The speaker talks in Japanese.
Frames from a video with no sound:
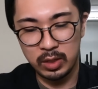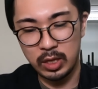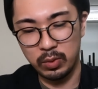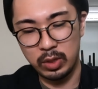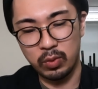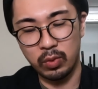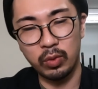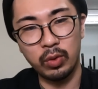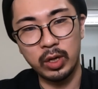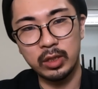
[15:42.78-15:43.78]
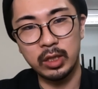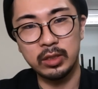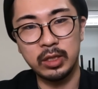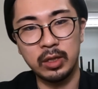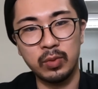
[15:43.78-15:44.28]
なのでここの価
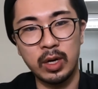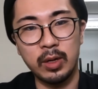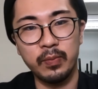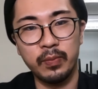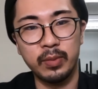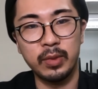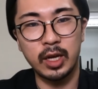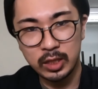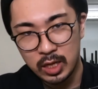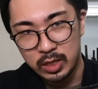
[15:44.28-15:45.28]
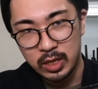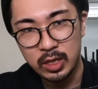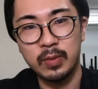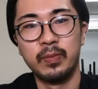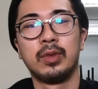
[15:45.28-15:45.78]
格感は7点に
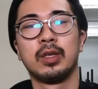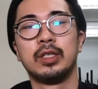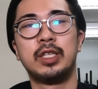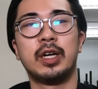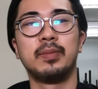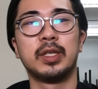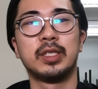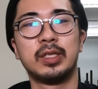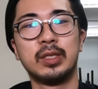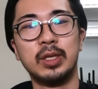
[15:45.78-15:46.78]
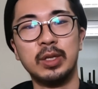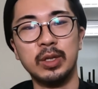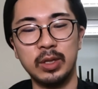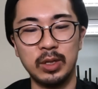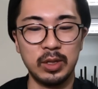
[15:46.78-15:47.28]
してあります
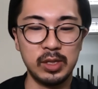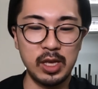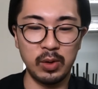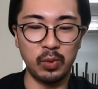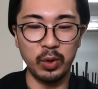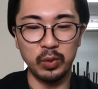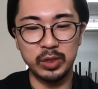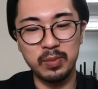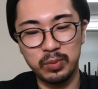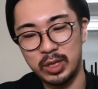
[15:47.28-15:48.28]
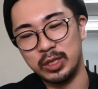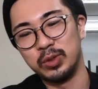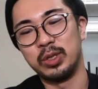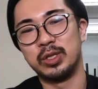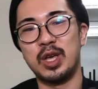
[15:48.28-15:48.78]
でこれを全部足
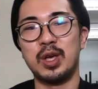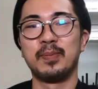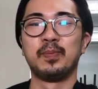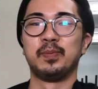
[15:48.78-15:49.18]
すとですね